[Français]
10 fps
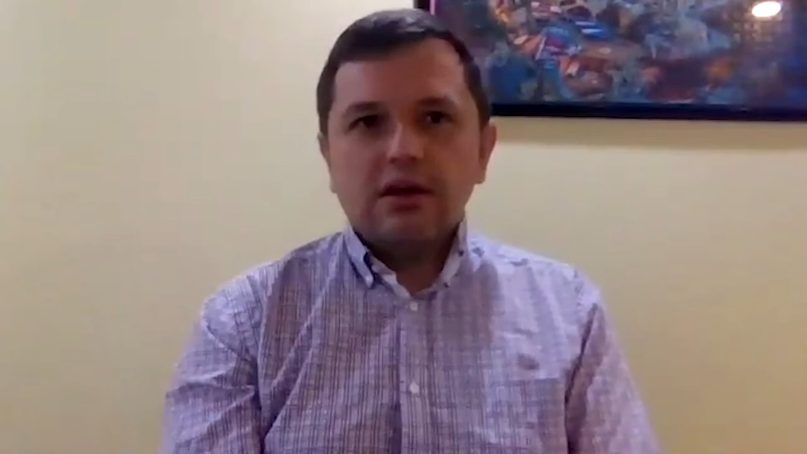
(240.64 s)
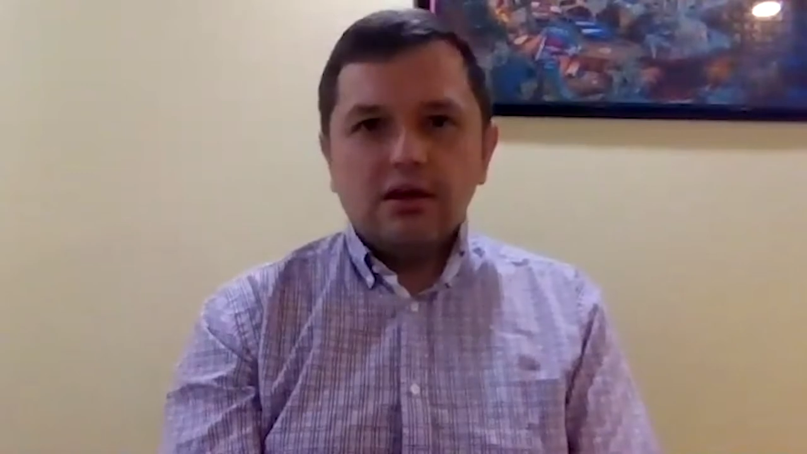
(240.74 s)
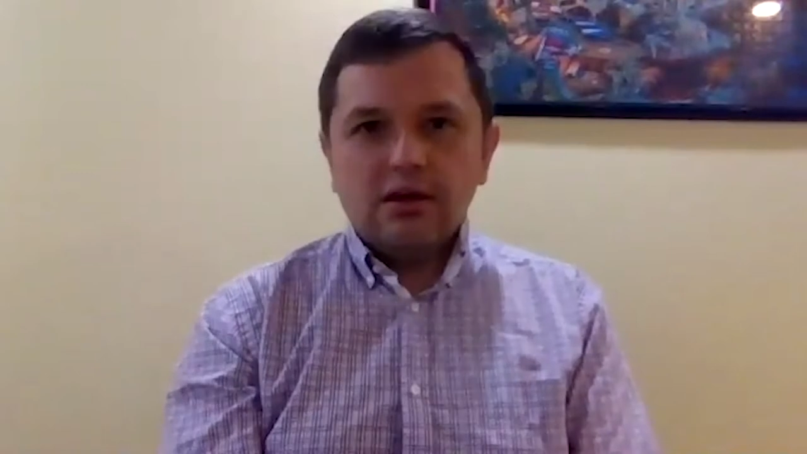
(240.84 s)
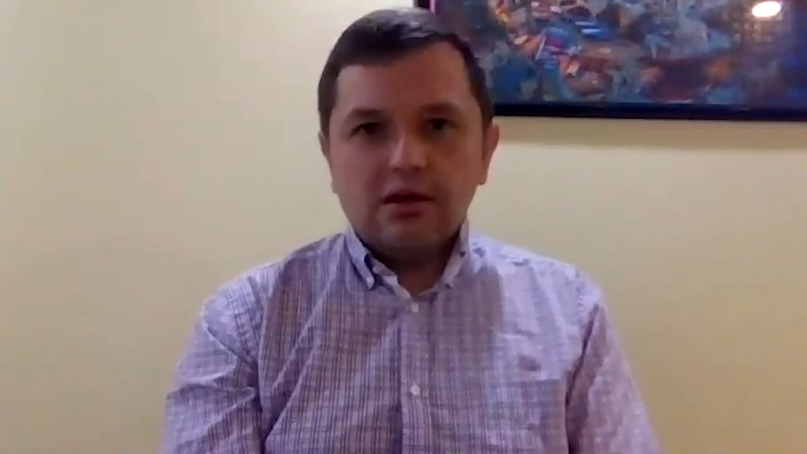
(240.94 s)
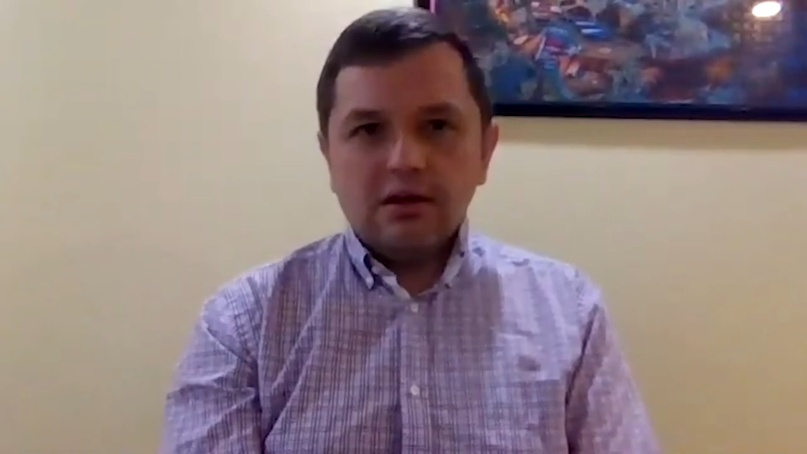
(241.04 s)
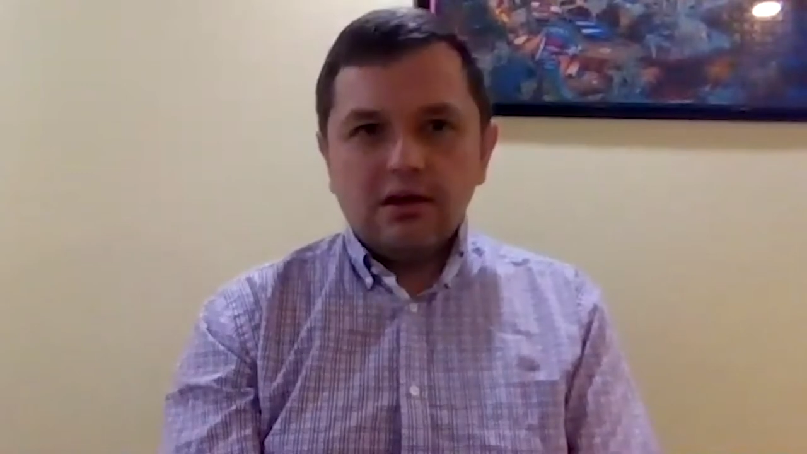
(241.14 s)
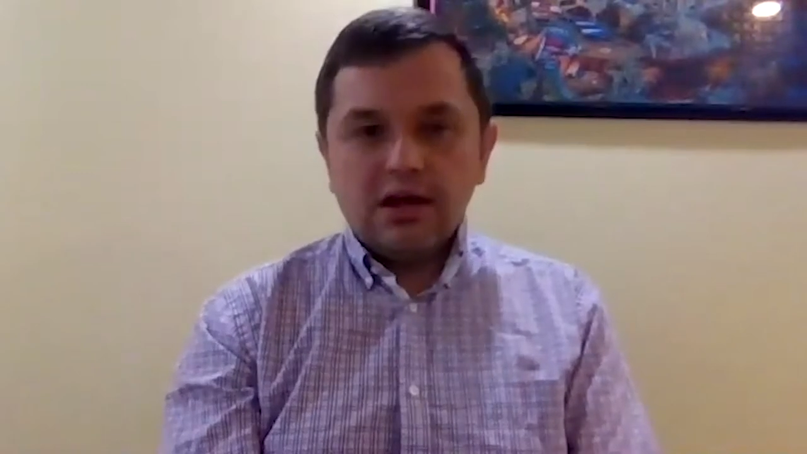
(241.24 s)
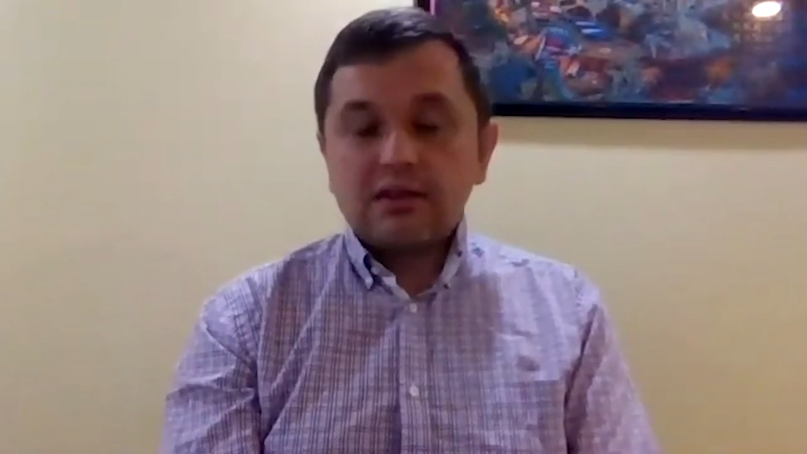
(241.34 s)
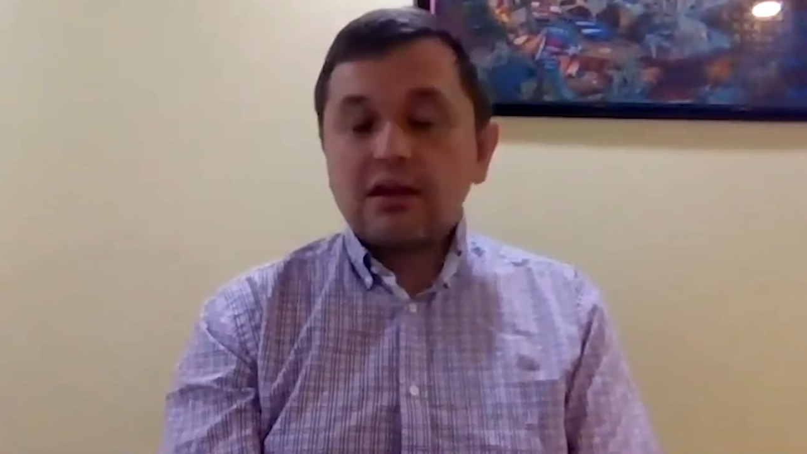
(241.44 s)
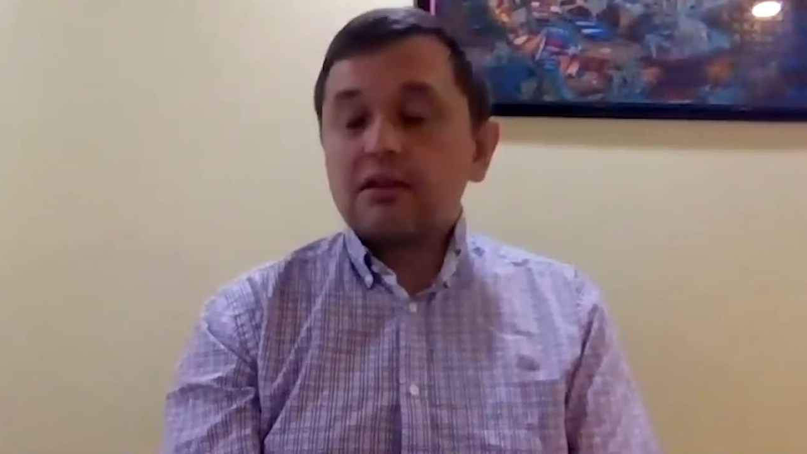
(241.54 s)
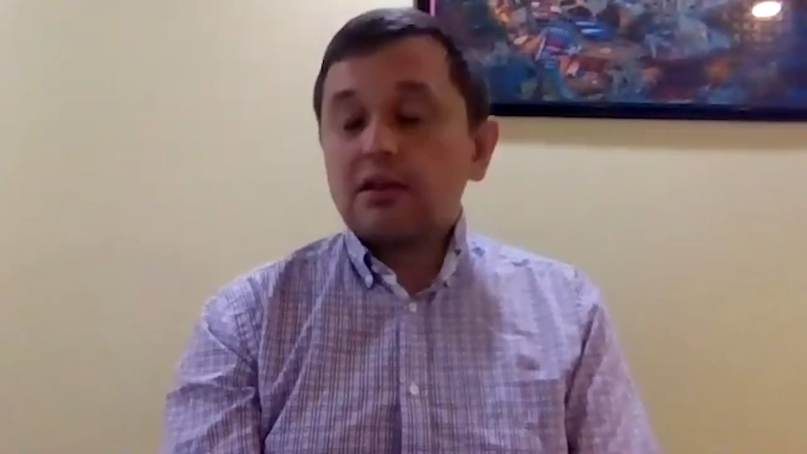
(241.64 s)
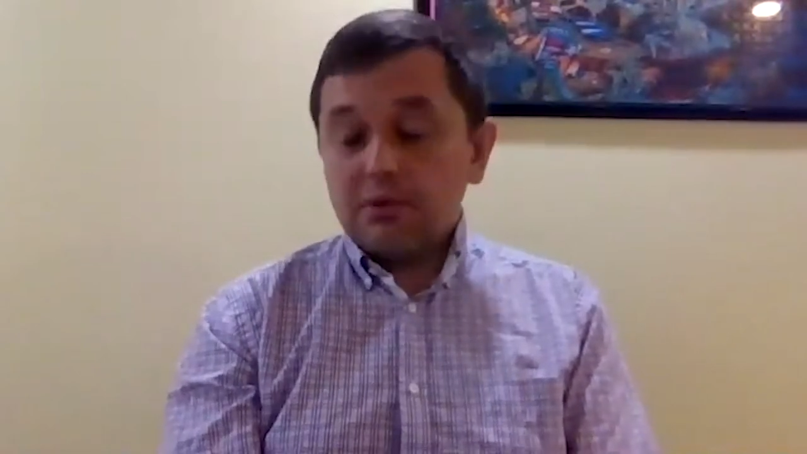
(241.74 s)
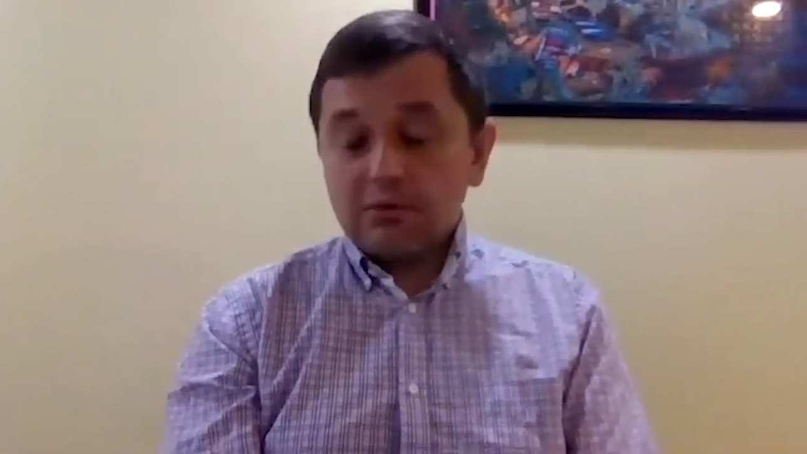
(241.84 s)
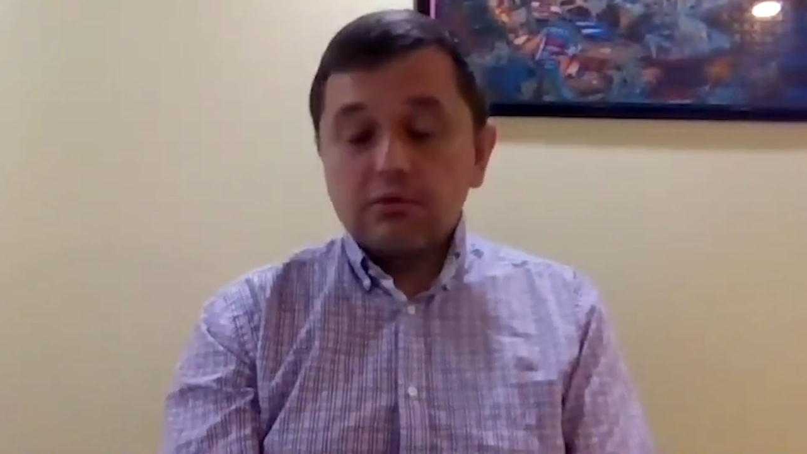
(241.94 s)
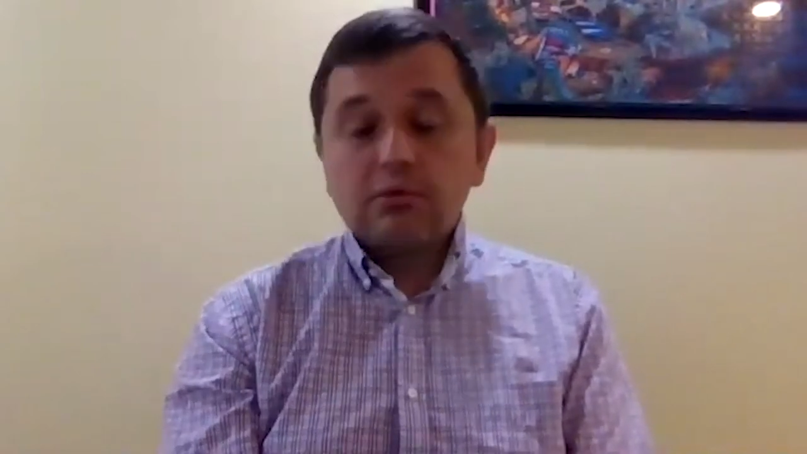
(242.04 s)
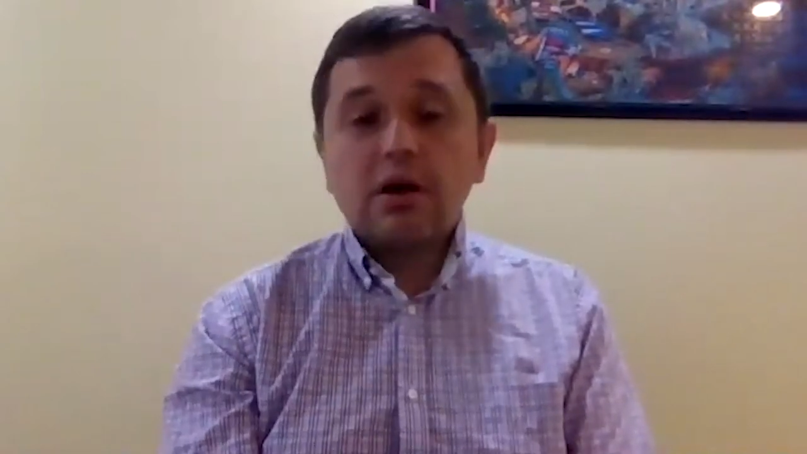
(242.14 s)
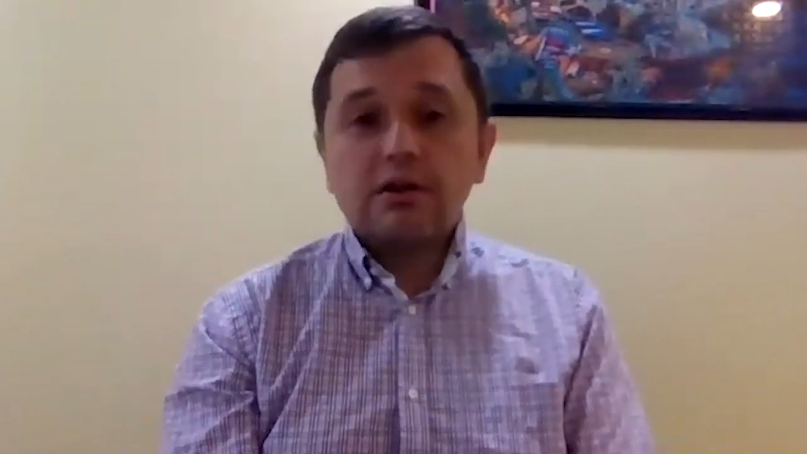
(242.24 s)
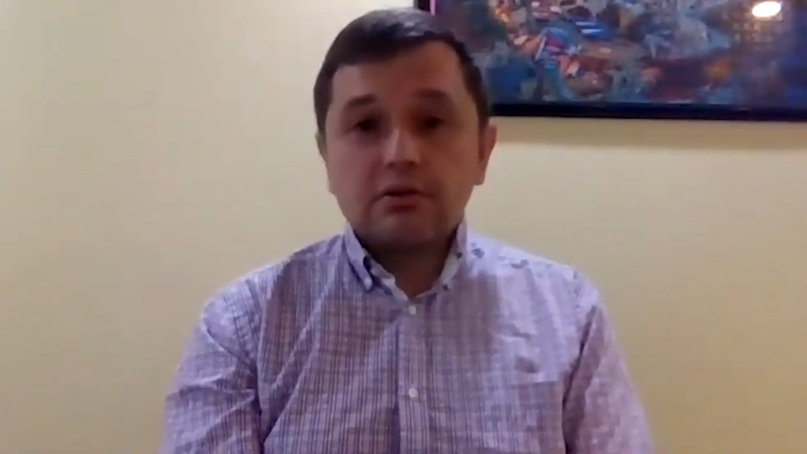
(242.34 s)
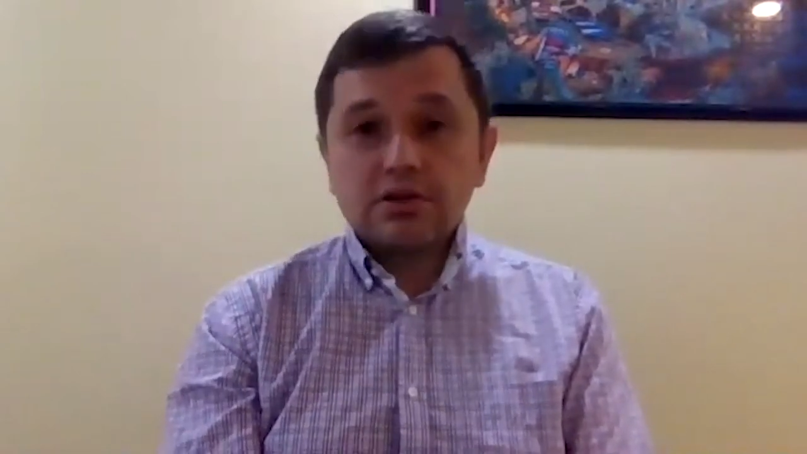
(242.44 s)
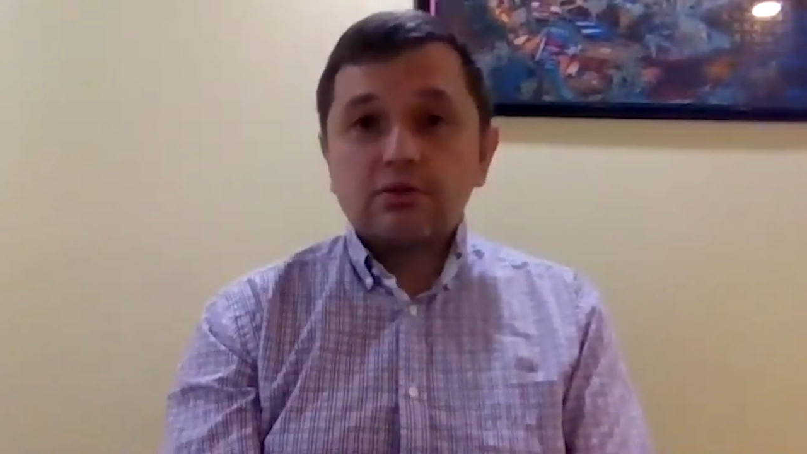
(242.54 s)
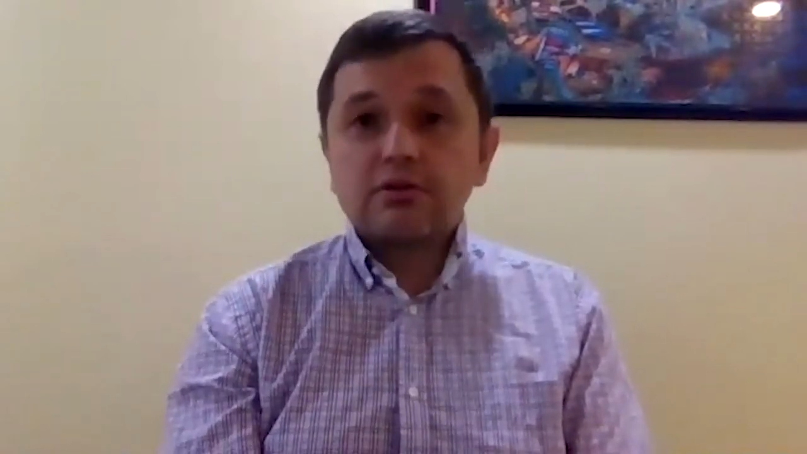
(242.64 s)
euh, est, très très bien vue à l'étranger,